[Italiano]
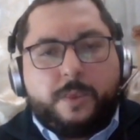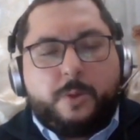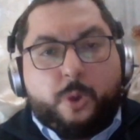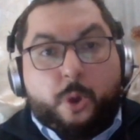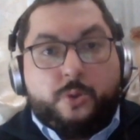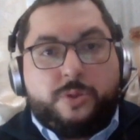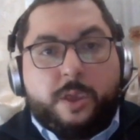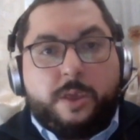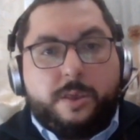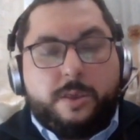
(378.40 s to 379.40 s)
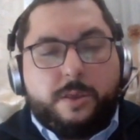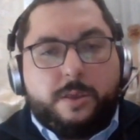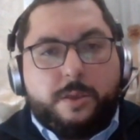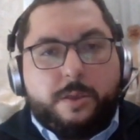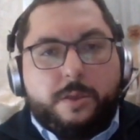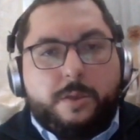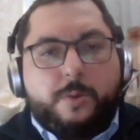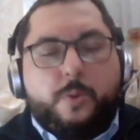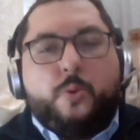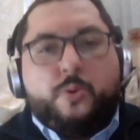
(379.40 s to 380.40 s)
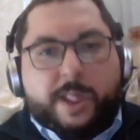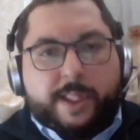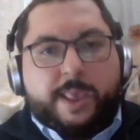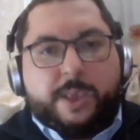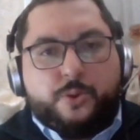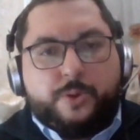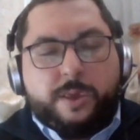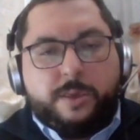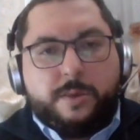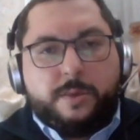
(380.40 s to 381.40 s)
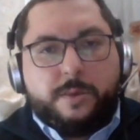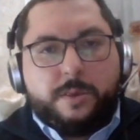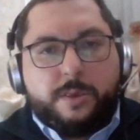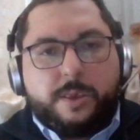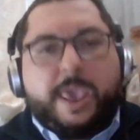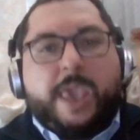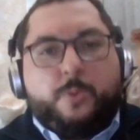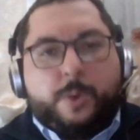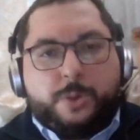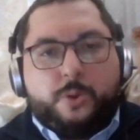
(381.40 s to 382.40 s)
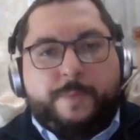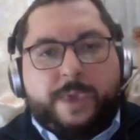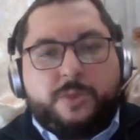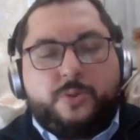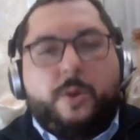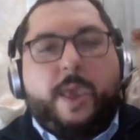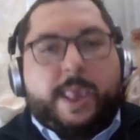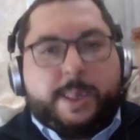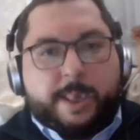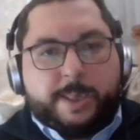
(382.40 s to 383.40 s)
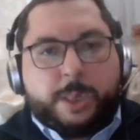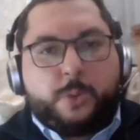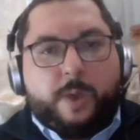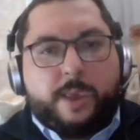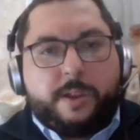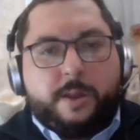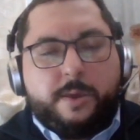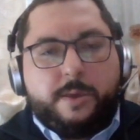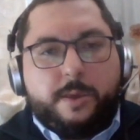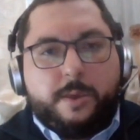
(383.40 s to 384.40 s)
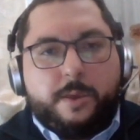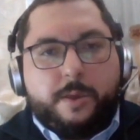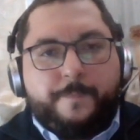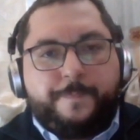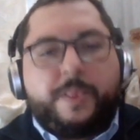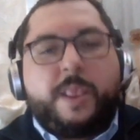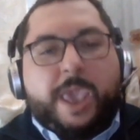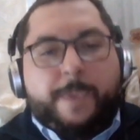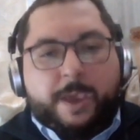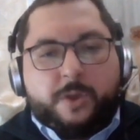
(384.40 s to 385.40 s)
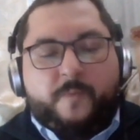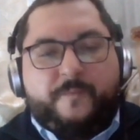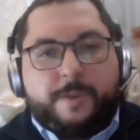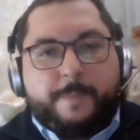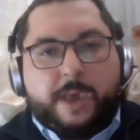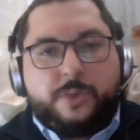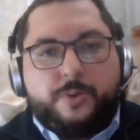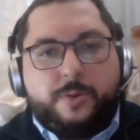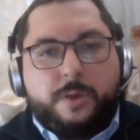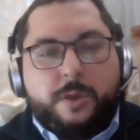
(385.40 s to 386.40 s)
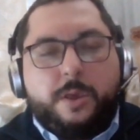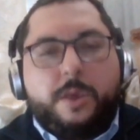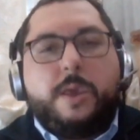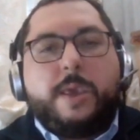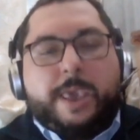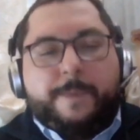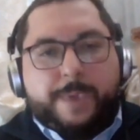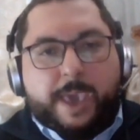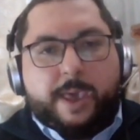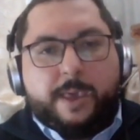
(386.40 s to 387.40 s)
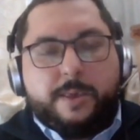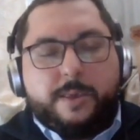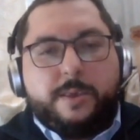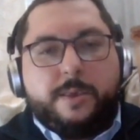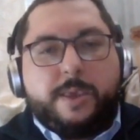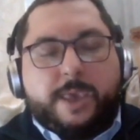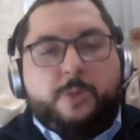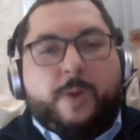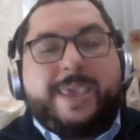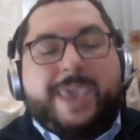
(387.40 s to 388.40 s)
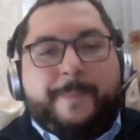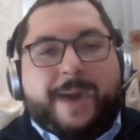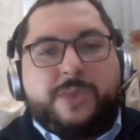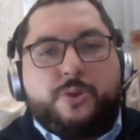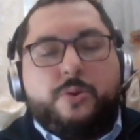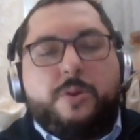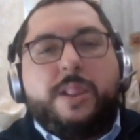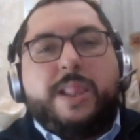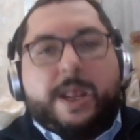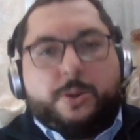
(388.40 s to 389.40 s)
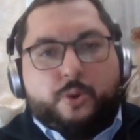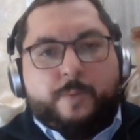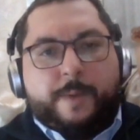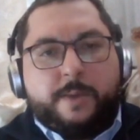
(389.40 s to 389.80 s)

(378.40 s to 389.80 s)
con un allenatore che in questo momento è senza squadra, che mi ha confermato, che, mi ha, che lo ha chiamato la Roma.